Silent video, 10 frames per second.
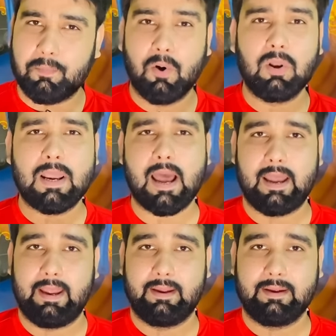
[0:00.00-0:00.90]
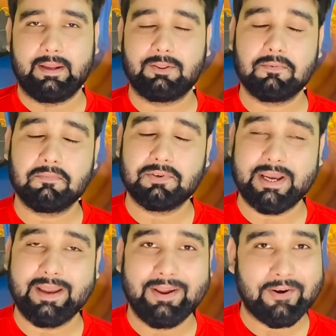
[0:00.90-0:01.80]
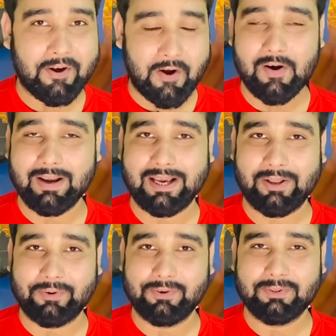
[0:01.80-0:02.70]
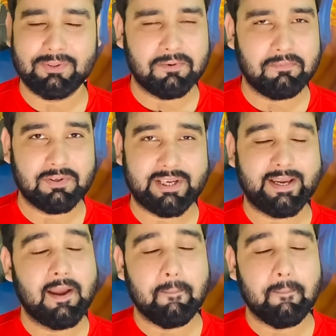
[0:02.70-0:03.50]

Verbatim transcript: बोलना है कि तुम मुझे कॉल करो तुम मुझे